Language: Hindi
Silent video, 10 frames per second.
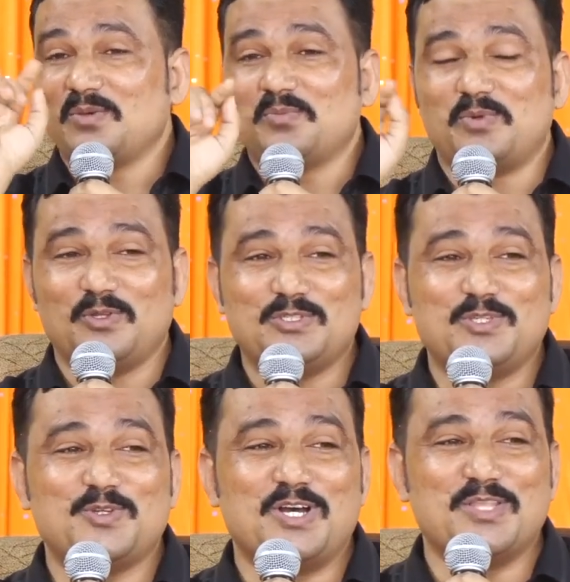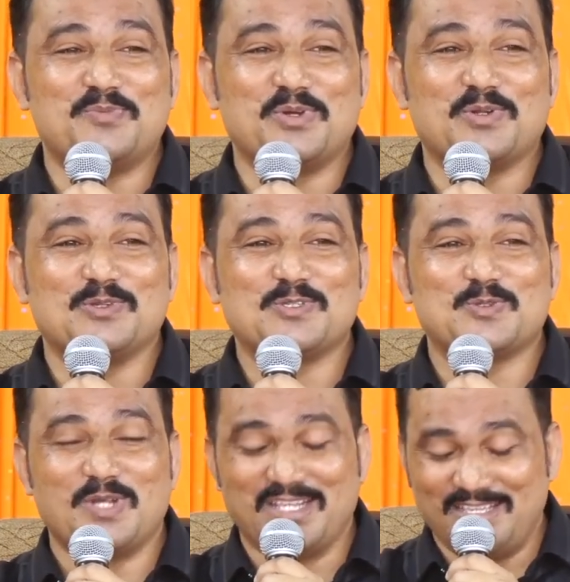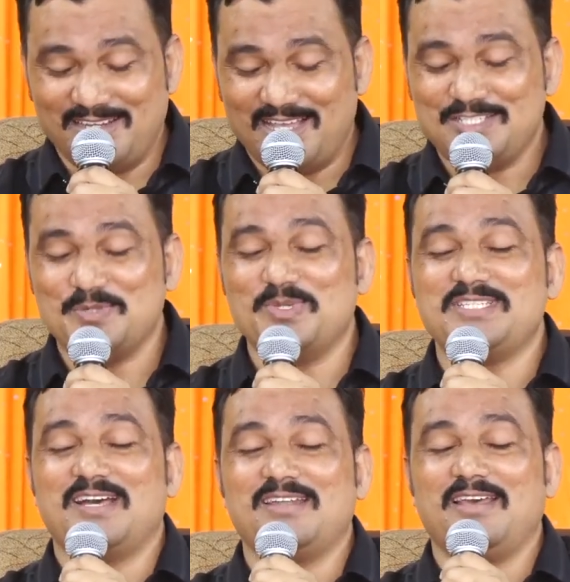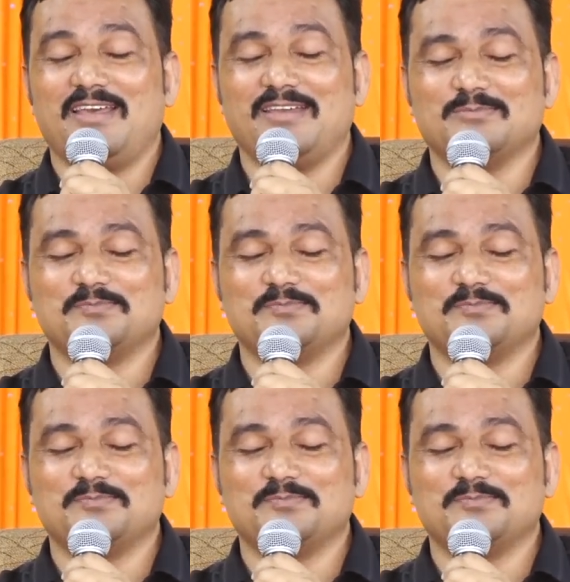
पड़ोसी को हाथ पकड़ो स्वर्गीय राज्य में जाना है